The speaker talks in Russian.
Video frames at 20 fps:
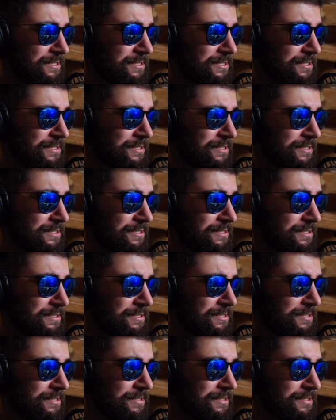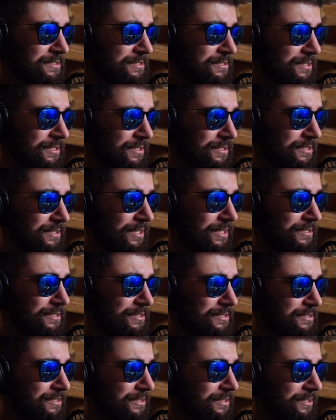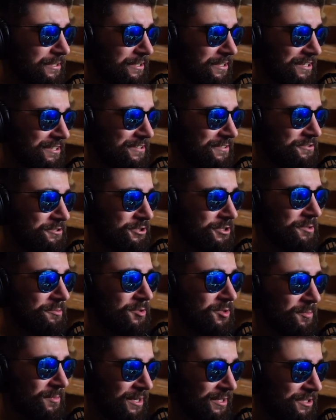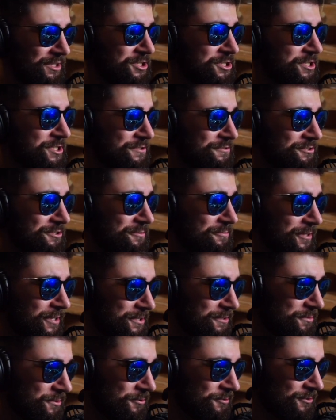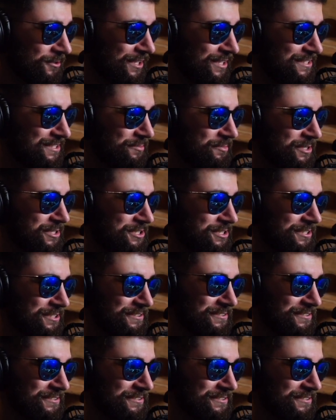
прогулка у ребят мягкая. Это родители. Это все-таки был малыш, действительно, поэтому у него глазки большие.